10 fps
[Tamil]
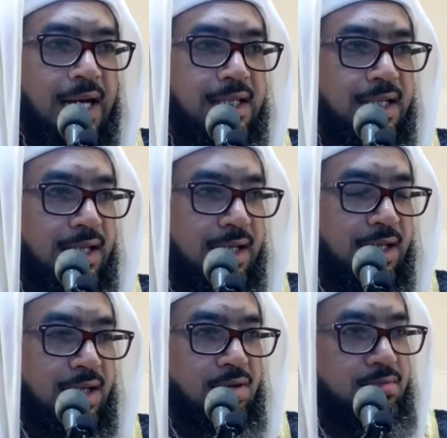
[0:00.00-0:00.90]
அந்த
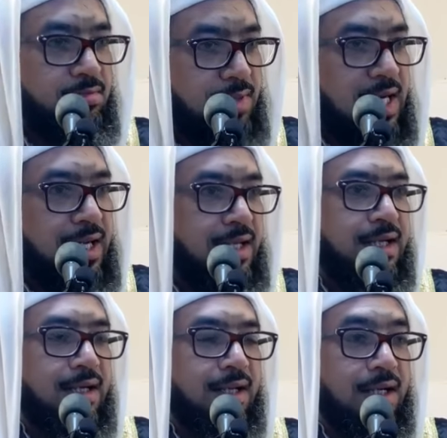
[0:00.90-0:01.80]

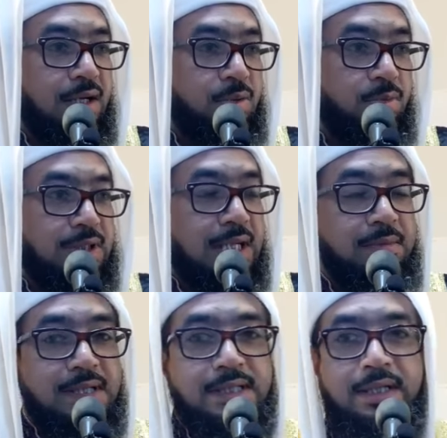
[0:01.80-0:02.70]
மேடைகளில்
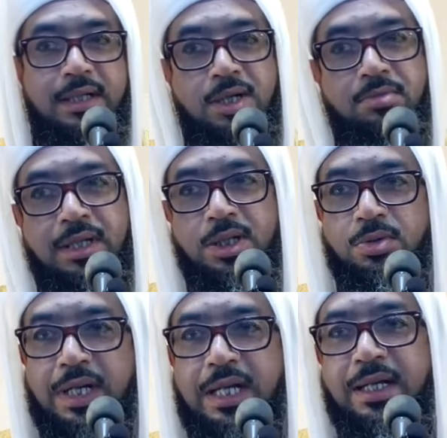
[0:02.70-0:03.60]
முதலமைச்சர்களும் வந்து
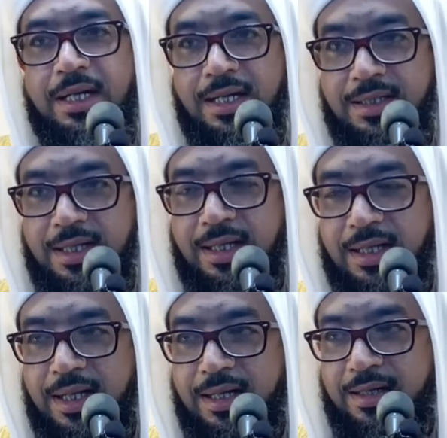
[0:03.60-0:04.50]
உரை நிகழ்த்தி
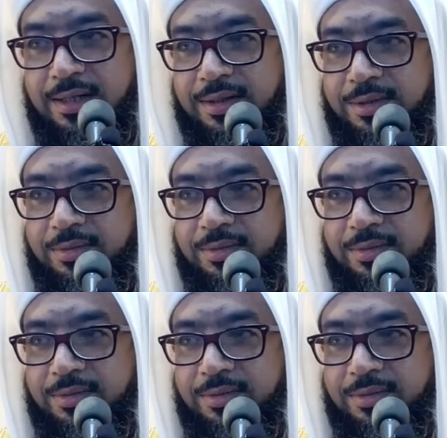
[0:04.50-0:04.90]
இருக்கிறார்கள்